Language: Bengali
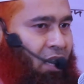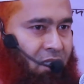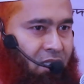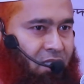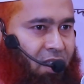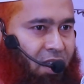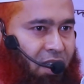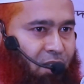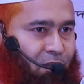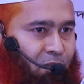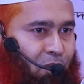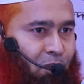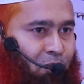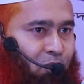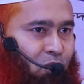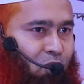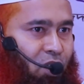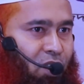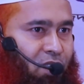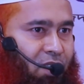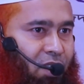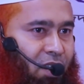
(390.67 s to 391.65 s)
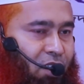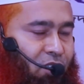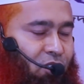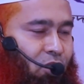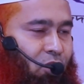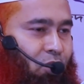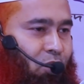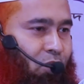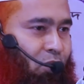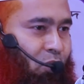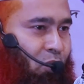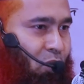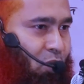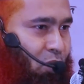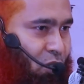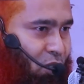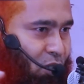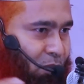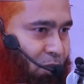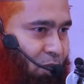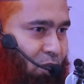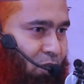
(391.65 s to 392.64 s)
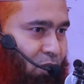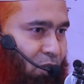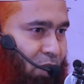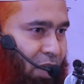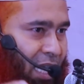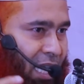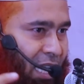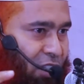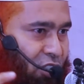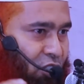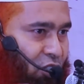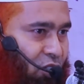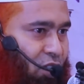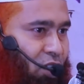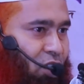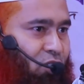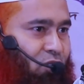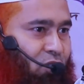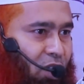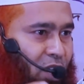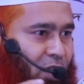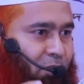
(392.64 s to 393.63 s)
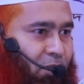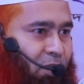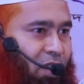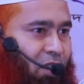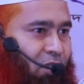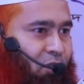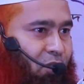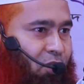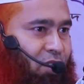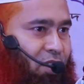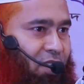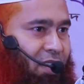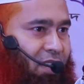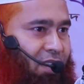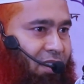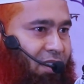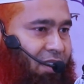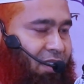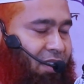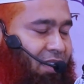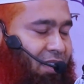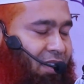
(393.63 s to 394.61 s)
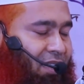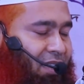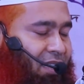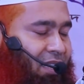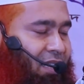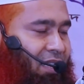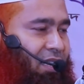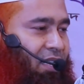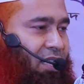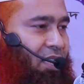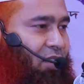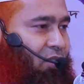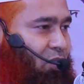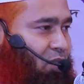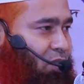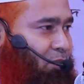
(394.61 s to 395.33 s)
আনসার এবং মুহাজিরা যখন ঐক্যবদ্ধ একসঙ্গে চলাফেরা করছেন ঠিক